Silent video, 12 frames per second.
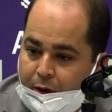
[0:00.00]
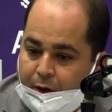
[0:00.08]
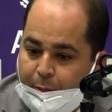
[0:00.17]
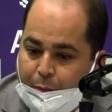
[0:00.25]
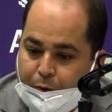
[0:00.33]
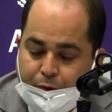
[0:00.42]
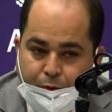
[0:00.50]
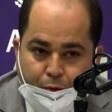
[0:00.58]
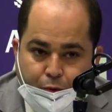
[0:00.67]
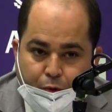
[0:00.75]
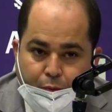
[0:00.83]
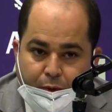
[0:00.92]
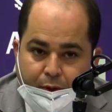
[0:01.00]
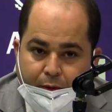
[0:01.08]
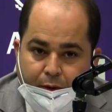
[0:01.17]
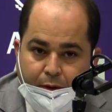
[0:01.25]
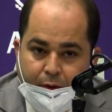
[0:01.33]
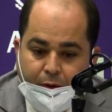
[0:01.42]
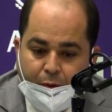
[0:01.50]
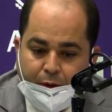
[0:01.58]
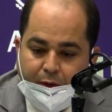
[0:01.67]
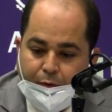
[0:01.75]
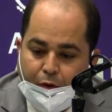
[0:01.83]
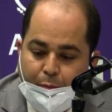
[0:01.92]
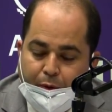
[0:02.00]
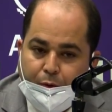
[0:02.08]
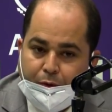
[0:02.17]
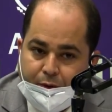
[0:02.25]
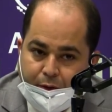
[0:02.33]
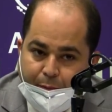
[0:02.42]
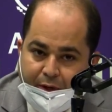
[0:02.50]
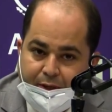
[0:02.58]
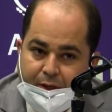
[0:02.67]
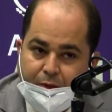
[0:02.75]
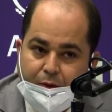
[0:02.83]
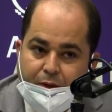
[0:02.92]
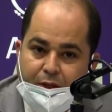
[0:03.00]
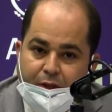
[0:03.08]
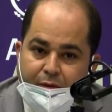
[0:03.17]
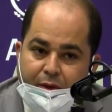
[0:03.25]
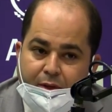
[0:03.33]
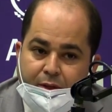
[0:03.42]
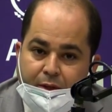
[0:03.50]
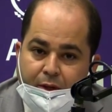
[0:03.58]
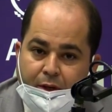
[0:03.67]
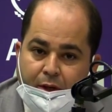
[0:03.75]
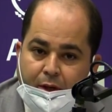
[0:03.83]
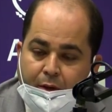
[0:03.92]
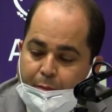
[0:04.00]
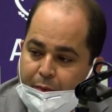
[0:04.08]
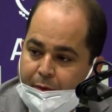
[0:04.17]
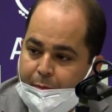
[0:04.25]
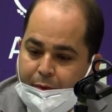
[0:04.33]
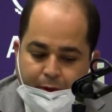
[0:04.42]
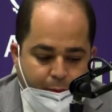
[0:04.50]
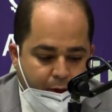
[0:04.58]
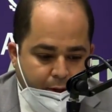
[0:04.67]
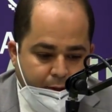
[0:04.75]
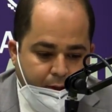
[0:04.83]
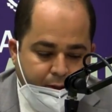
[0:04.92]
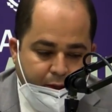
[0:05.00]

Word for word: La Poste aujourd'hui doit développer d'autres prestations de services, préparer des